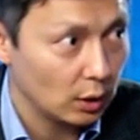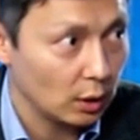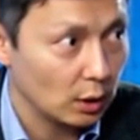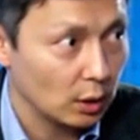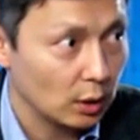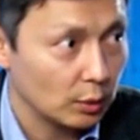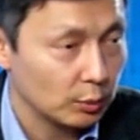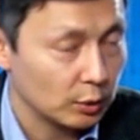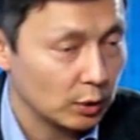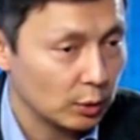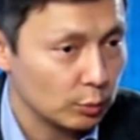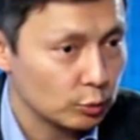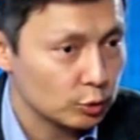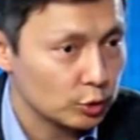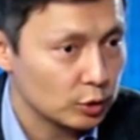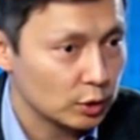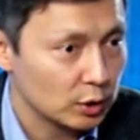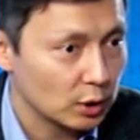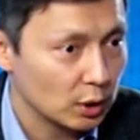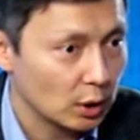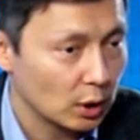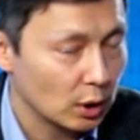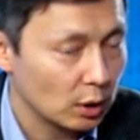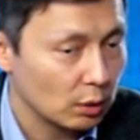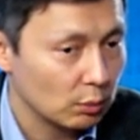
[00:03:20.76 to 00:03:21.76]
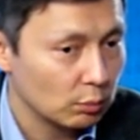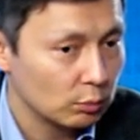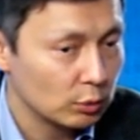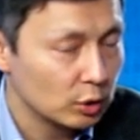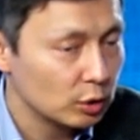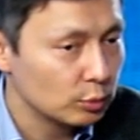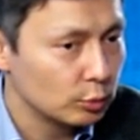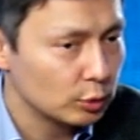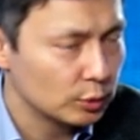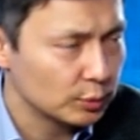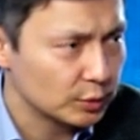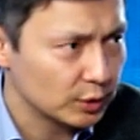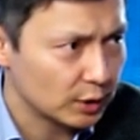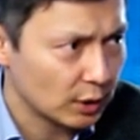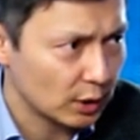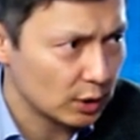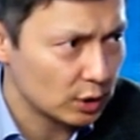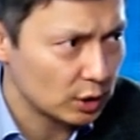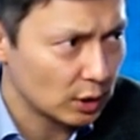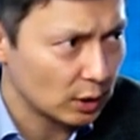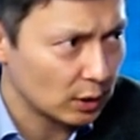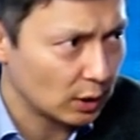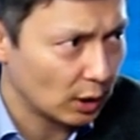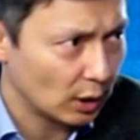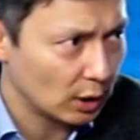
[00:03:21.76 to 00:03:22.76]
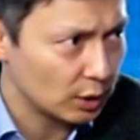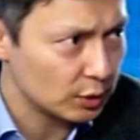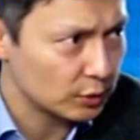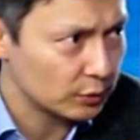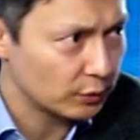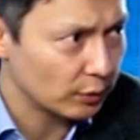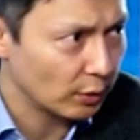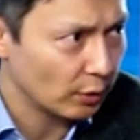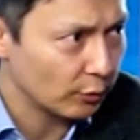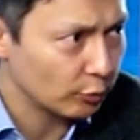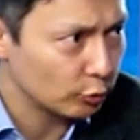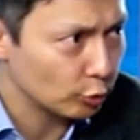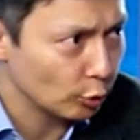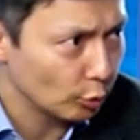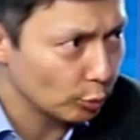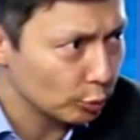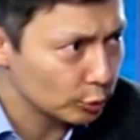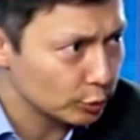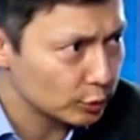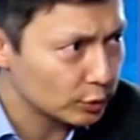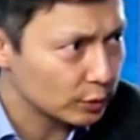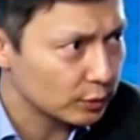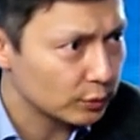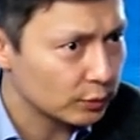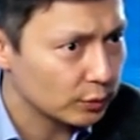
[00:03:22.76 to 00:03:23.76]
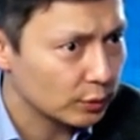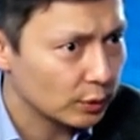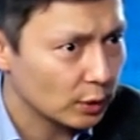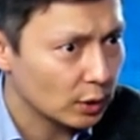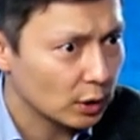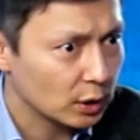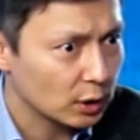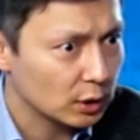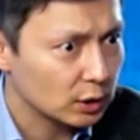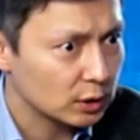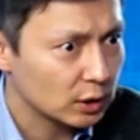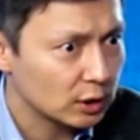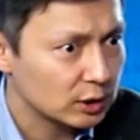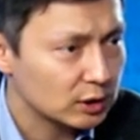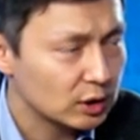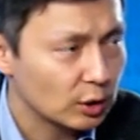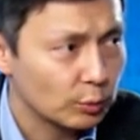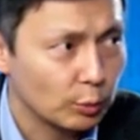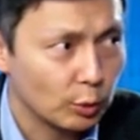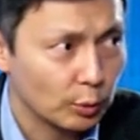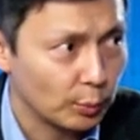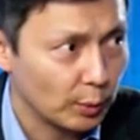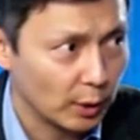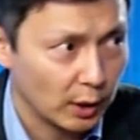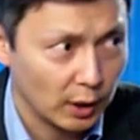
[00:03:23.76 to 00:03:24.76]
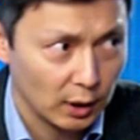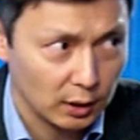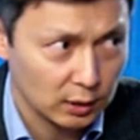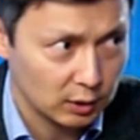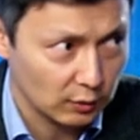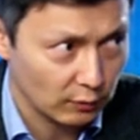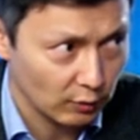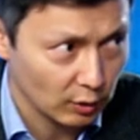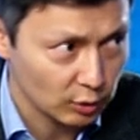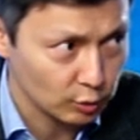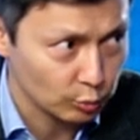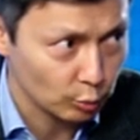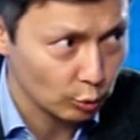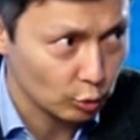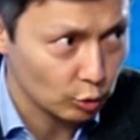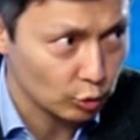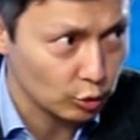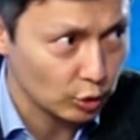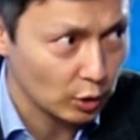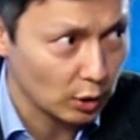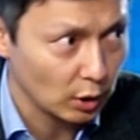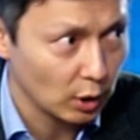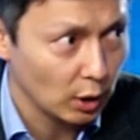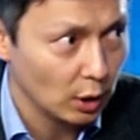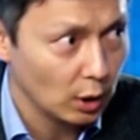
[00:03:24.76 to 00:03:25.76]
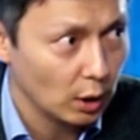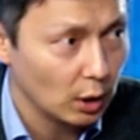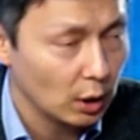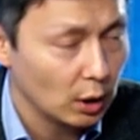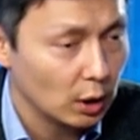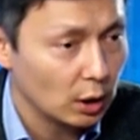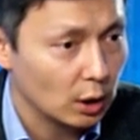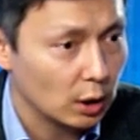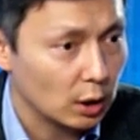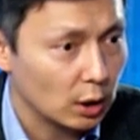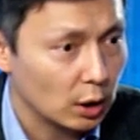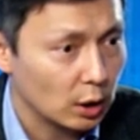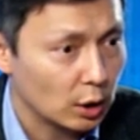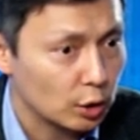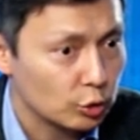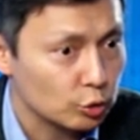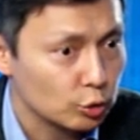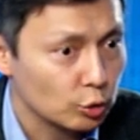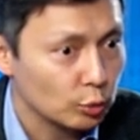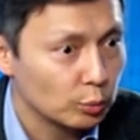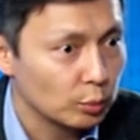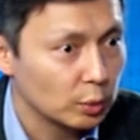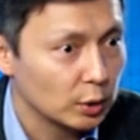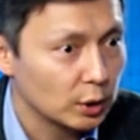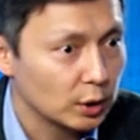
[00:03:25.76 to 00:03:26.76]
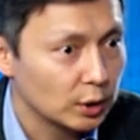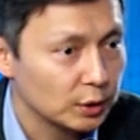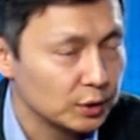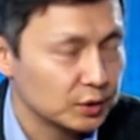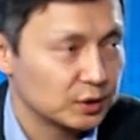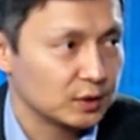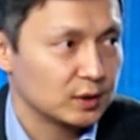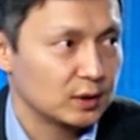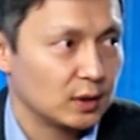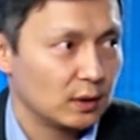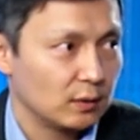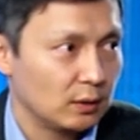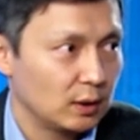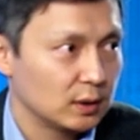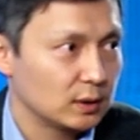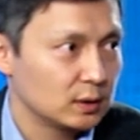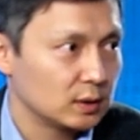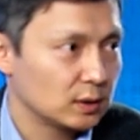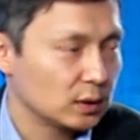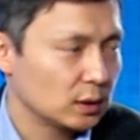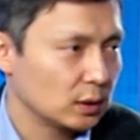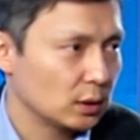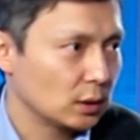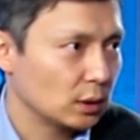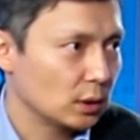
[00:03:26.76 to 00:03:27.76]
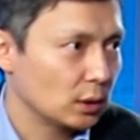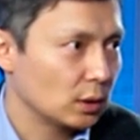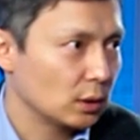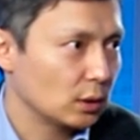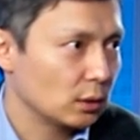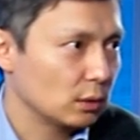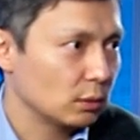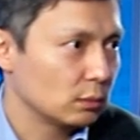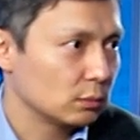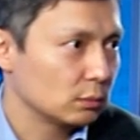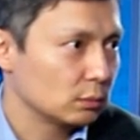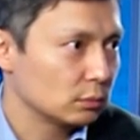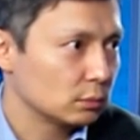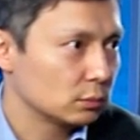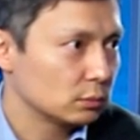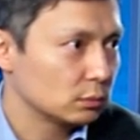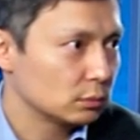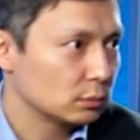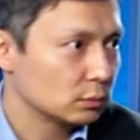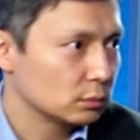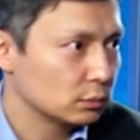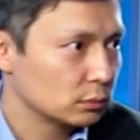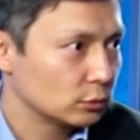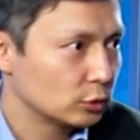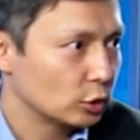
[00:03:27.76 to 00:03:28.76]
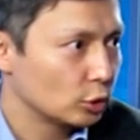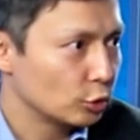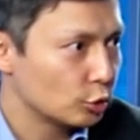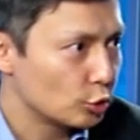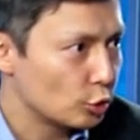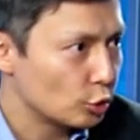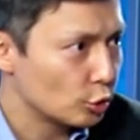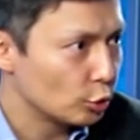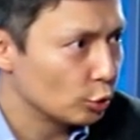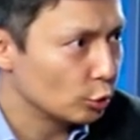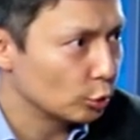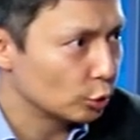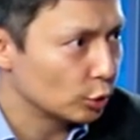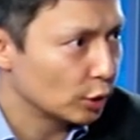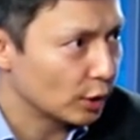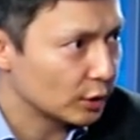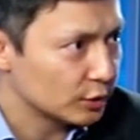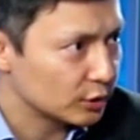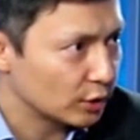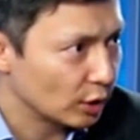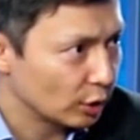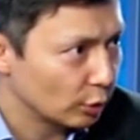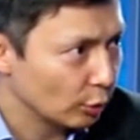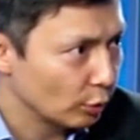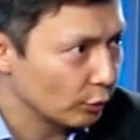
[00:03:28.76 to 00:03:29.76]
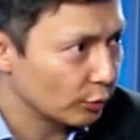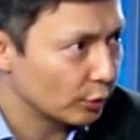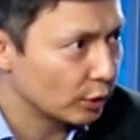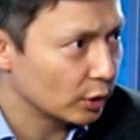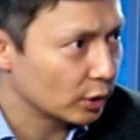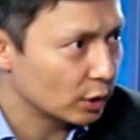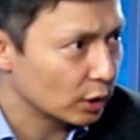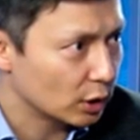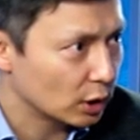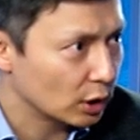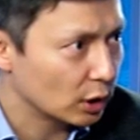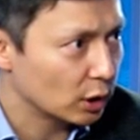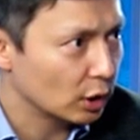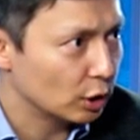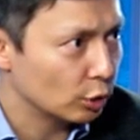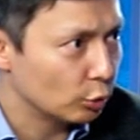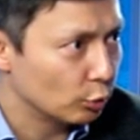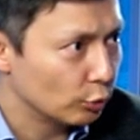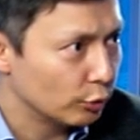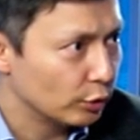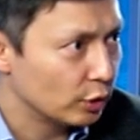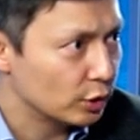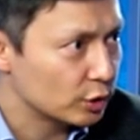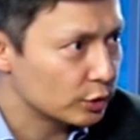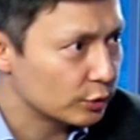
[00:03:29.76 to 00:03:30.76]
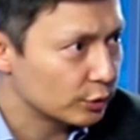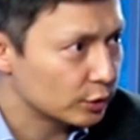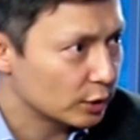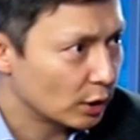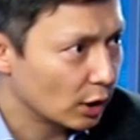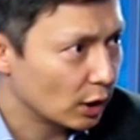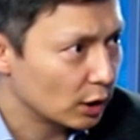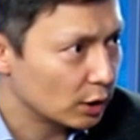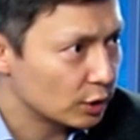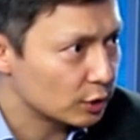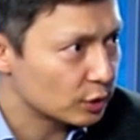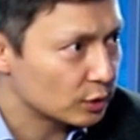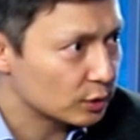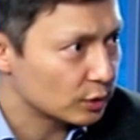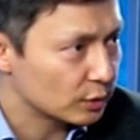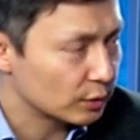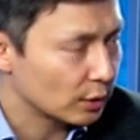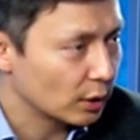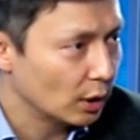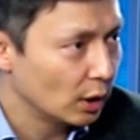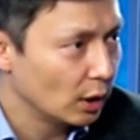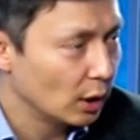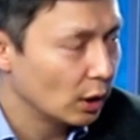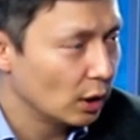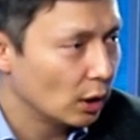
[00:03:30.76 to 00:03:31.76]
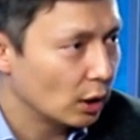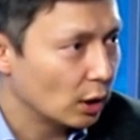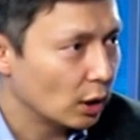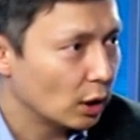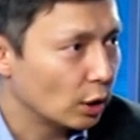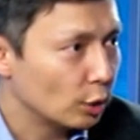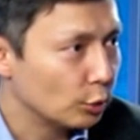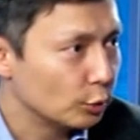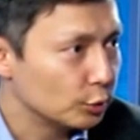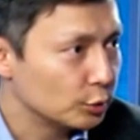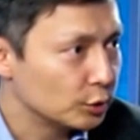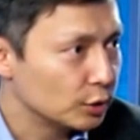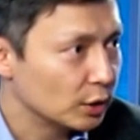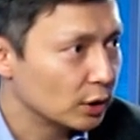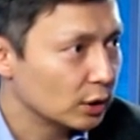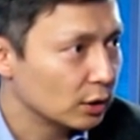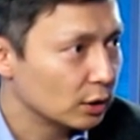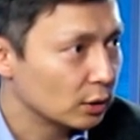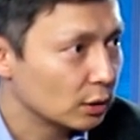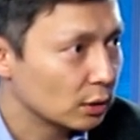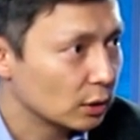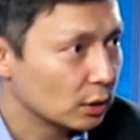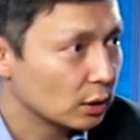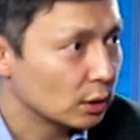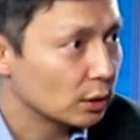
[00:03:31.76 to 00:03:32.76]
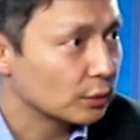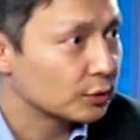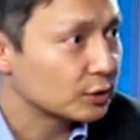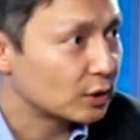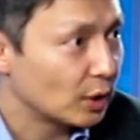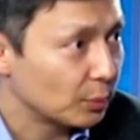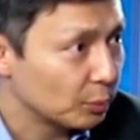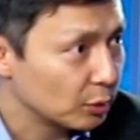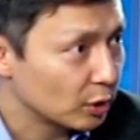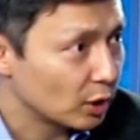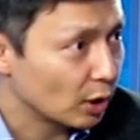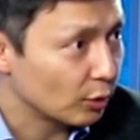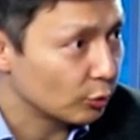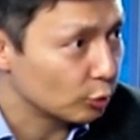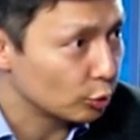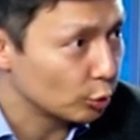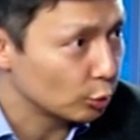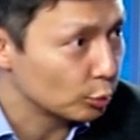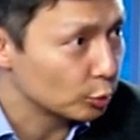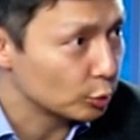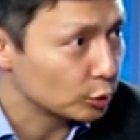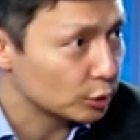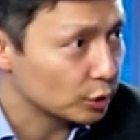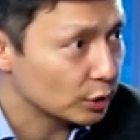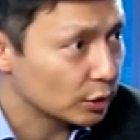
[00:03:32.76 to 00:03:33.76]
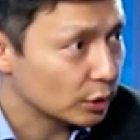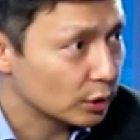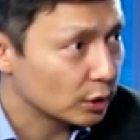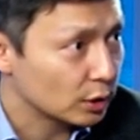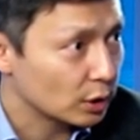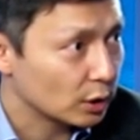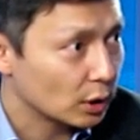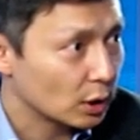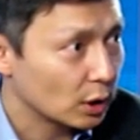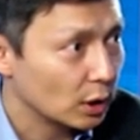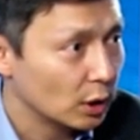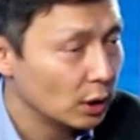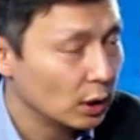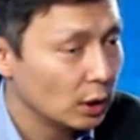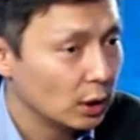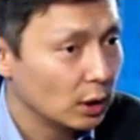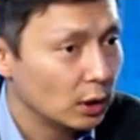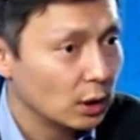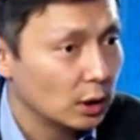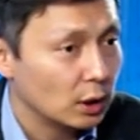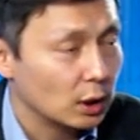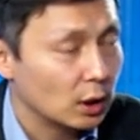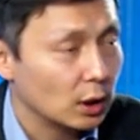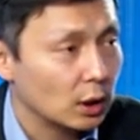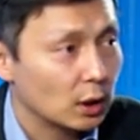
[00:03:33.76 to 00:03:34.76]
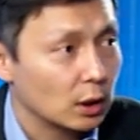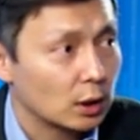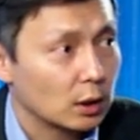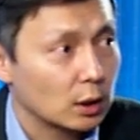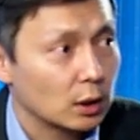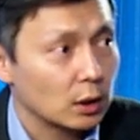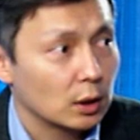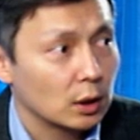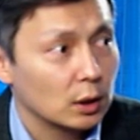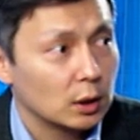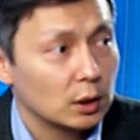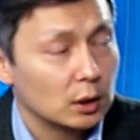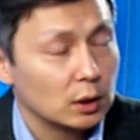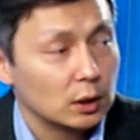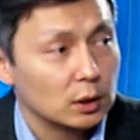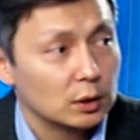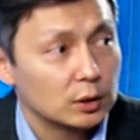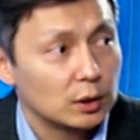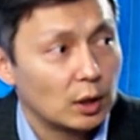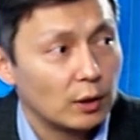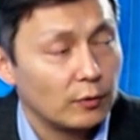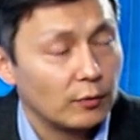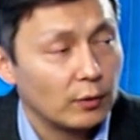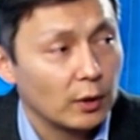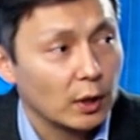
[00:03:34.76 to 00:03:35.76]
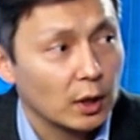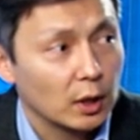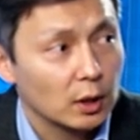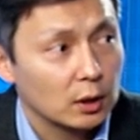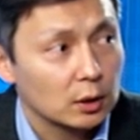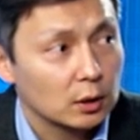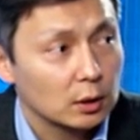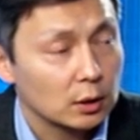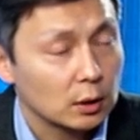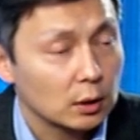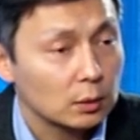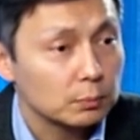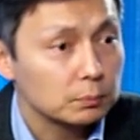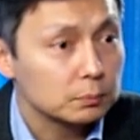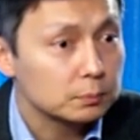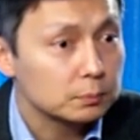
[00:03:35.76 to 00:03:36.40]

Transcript: Э, потому что мы не будем сокращать количество автобусов э, до тех пор, пока это возможно, чтобы не создавать толщую на остановках и не увеличивать количество людей в самих автобусах и трамваях.